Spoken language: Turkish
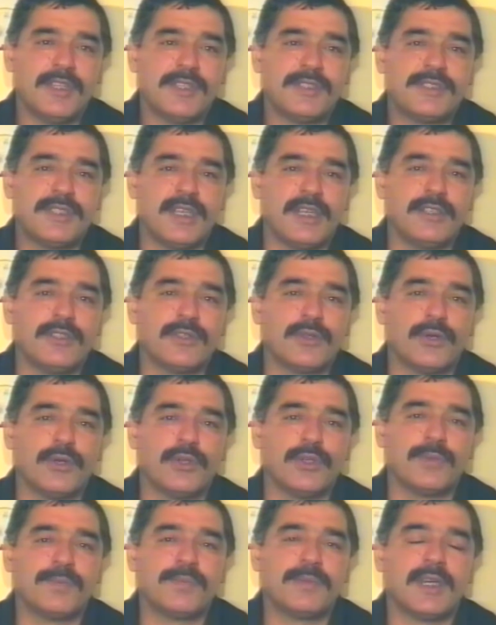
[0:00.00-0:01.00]
Seni
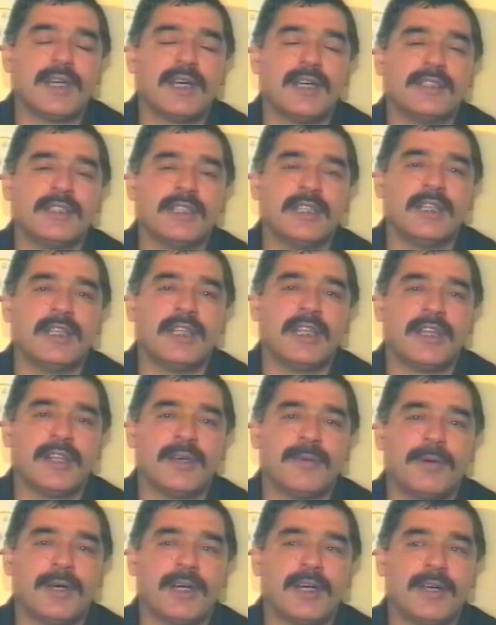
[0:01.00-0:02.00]
koyup yağ
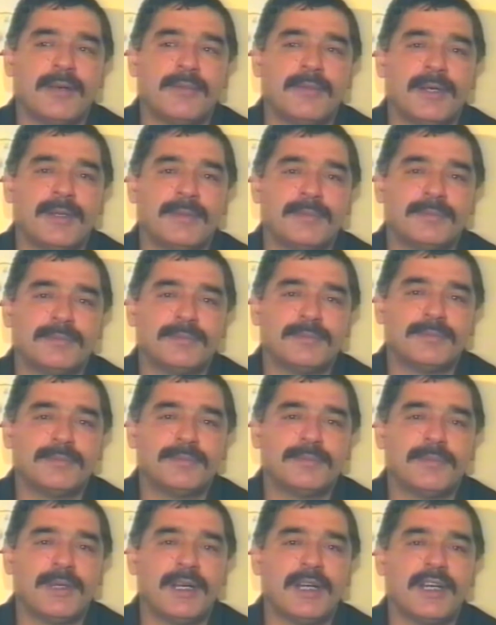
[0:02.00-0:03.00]
ellere bakamam.
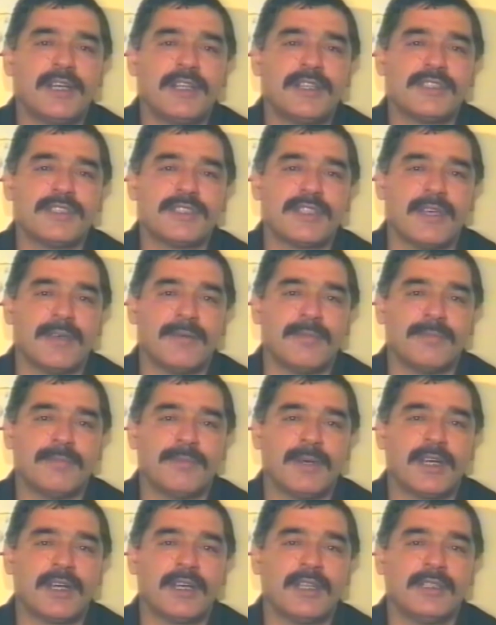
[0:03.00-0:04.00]
Bakar
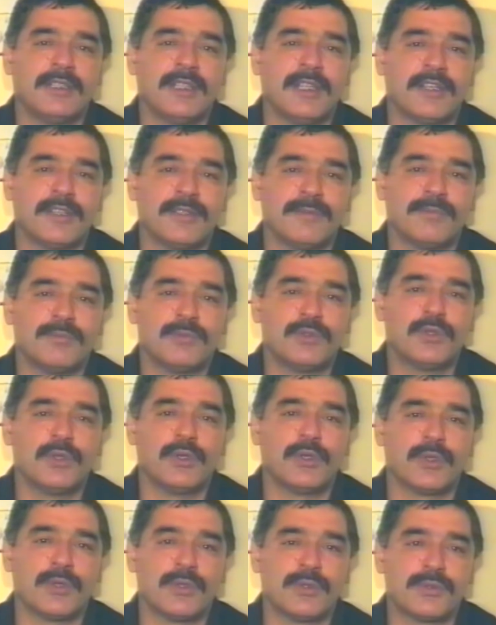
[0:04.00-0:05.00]
isem bakanların
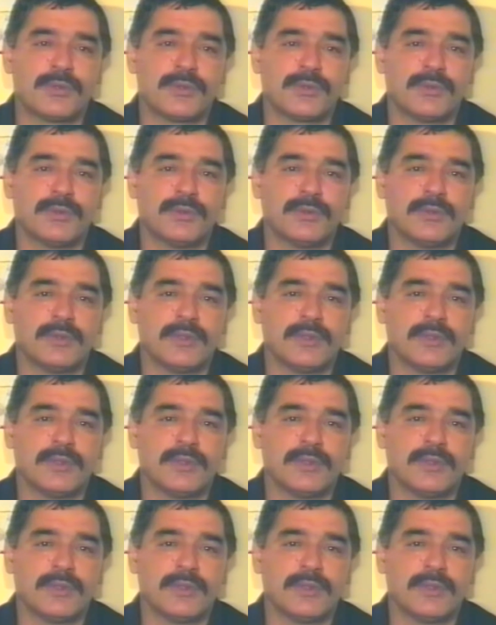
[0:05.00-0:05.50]
kör olsun.